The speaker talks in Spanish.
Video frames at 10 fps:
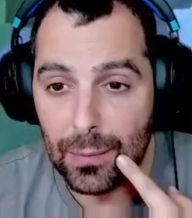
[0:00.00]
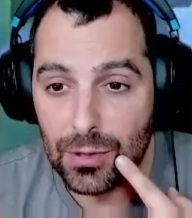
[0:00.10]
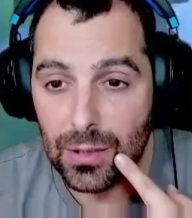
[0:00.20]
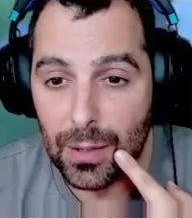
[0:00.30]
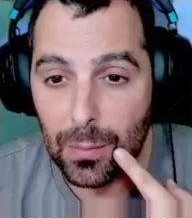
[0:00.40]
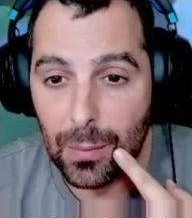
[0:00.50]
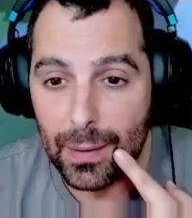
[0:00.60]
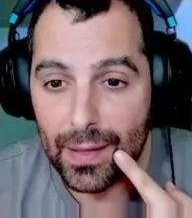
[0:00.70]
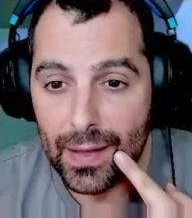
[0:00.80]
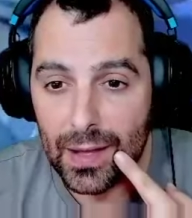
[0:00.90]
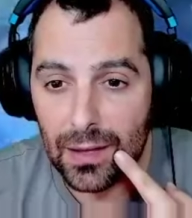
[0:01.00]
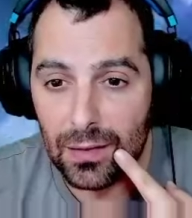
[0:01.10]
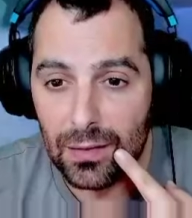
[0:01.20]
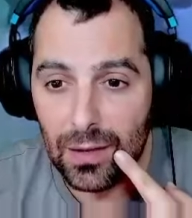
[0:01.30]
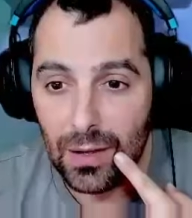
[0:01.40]
Vamos a ver cómo va de
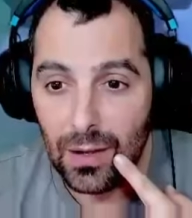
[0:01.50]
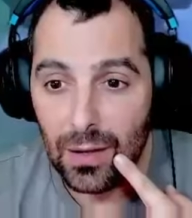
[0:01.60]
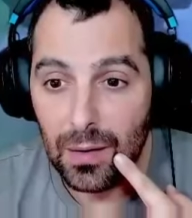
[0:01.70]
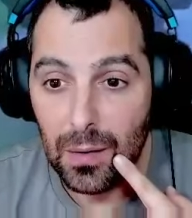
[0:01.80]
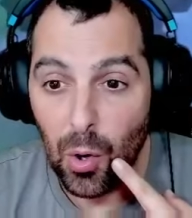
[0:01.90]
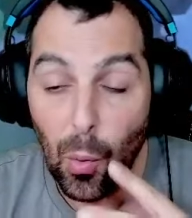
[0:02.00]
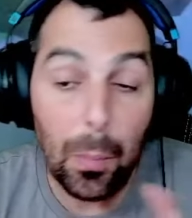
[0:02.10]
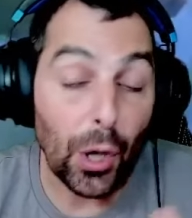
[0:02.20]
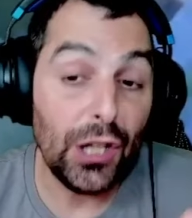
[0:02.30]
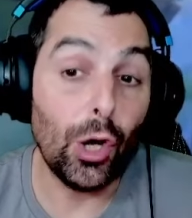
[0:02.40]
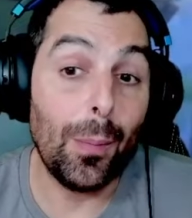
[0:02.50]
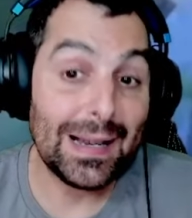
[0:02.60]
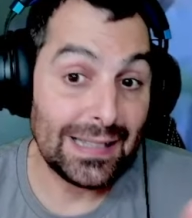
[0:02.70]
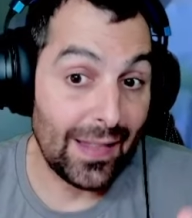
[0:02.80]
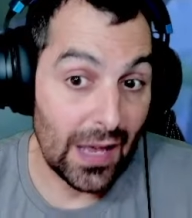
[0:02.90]
daño un poquito
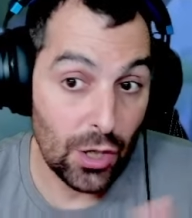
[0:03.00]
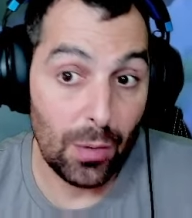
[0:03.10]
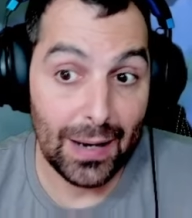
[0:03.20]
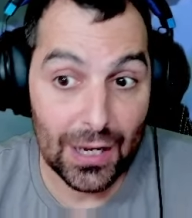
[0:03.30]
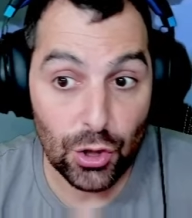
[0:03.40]
más de daño, ¿vale?